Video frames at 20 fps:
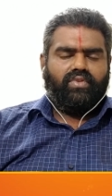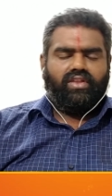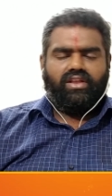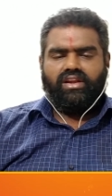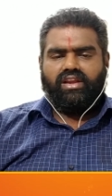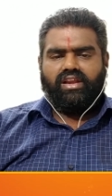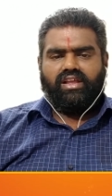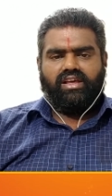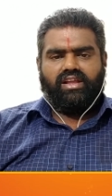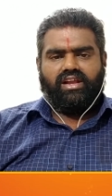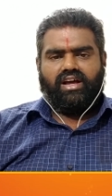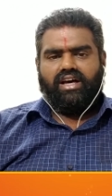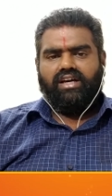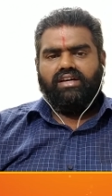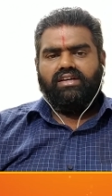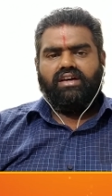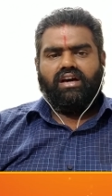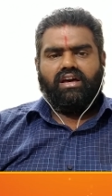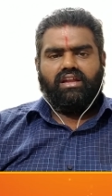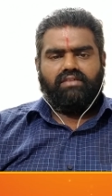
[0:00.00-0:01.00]
இன்றைய
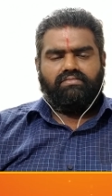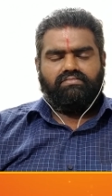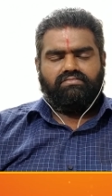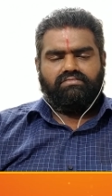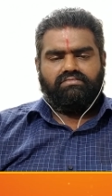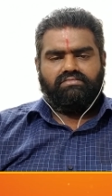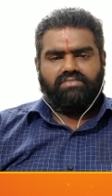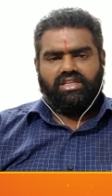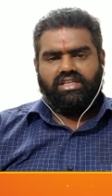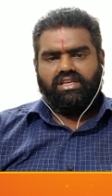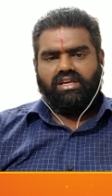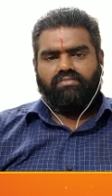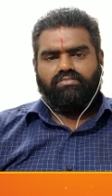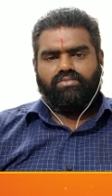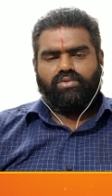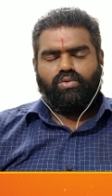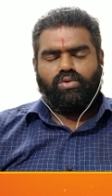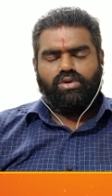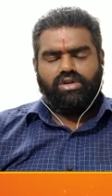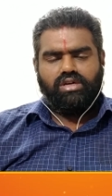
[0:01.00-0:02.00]
ராகு காலம் மதியம்
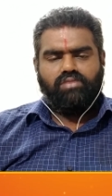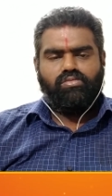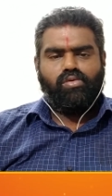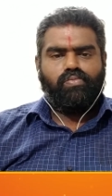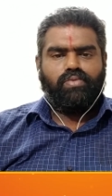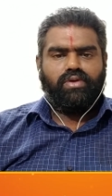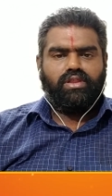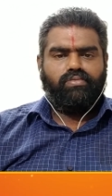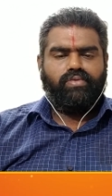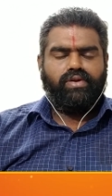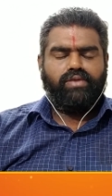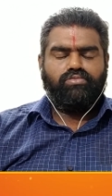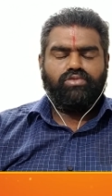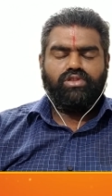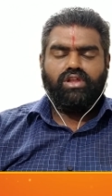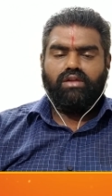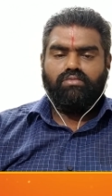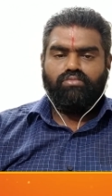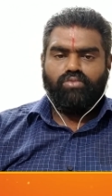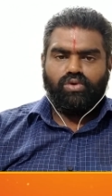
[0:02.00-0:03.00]
ஒன்று முப்பது மணி
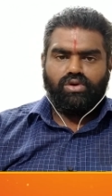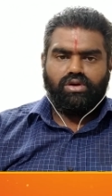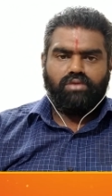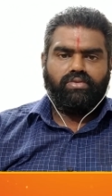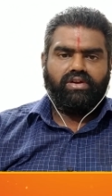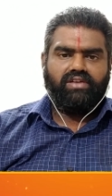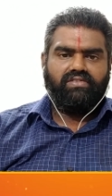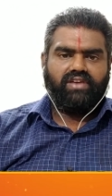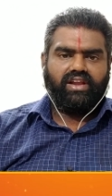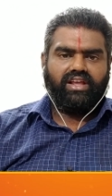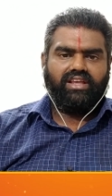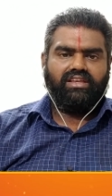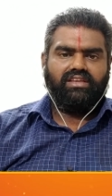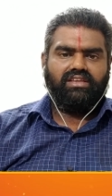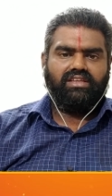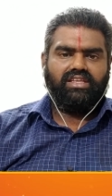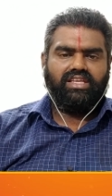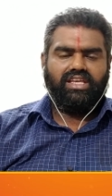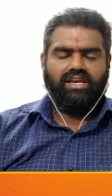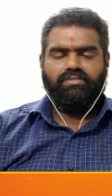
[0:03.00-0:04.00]
முதல் மூன்று மணி வரை
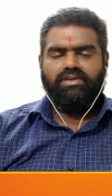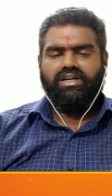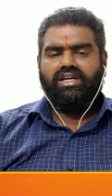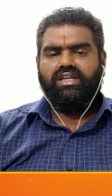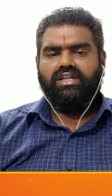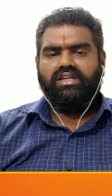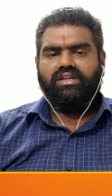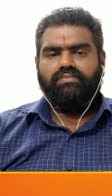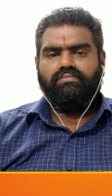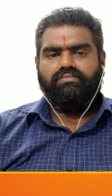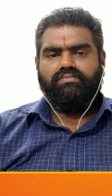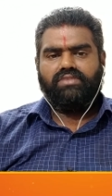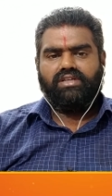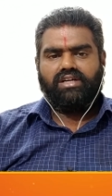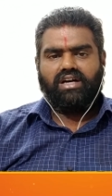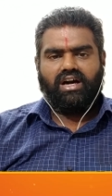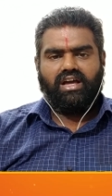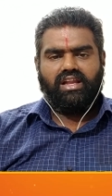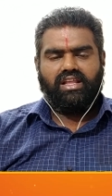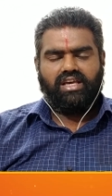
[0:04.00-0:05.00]
யமகண்டம்
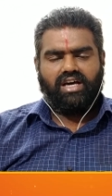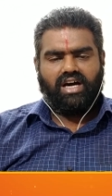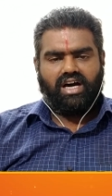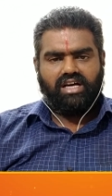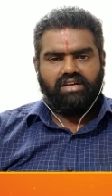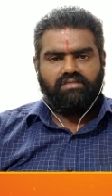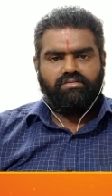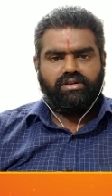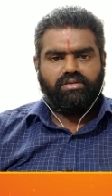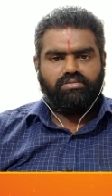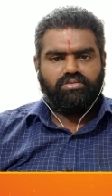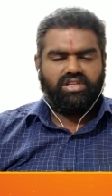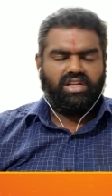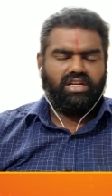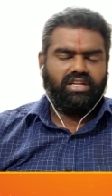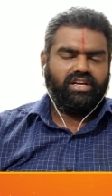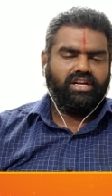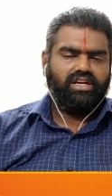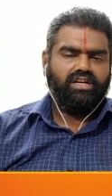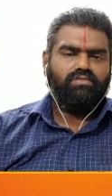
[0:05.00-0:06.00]
காலை ஆறு மணி
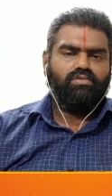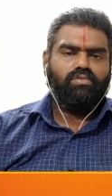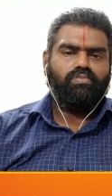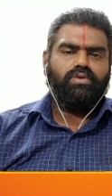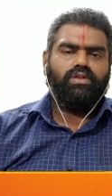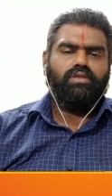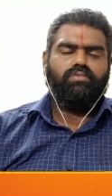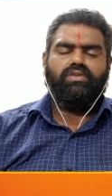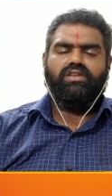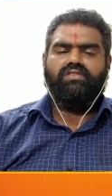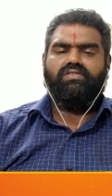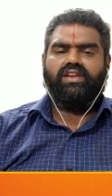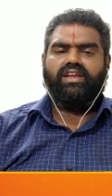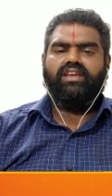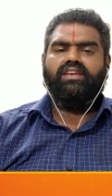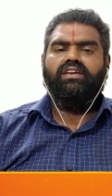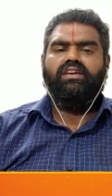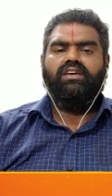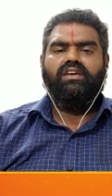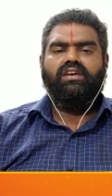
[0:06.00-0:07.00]
முதல் ஏழு முப்பது மணி வரை
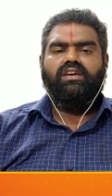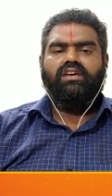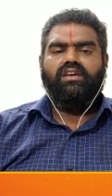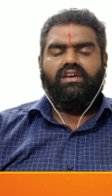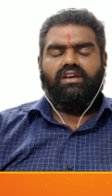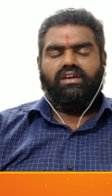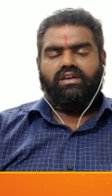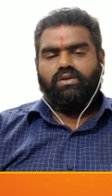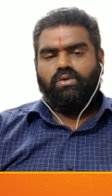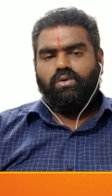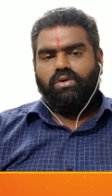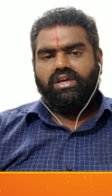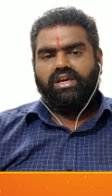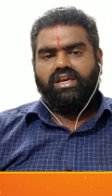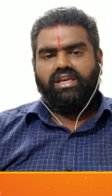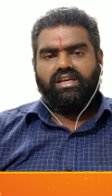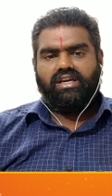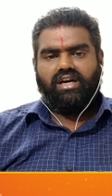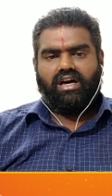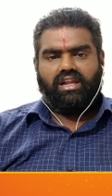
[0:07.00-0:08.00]

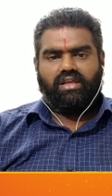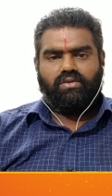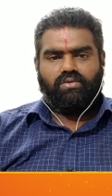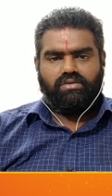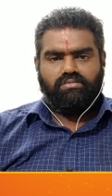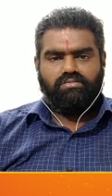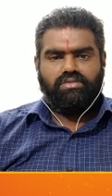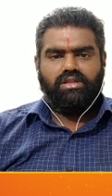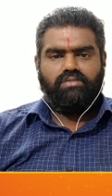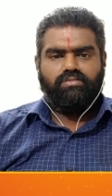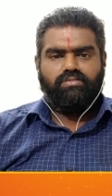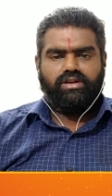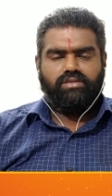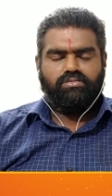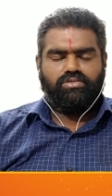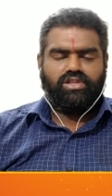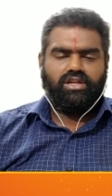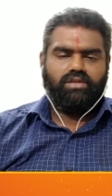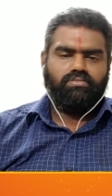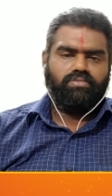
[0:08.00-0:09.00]
குளிகை காலை ஒன்பது மணி முதல்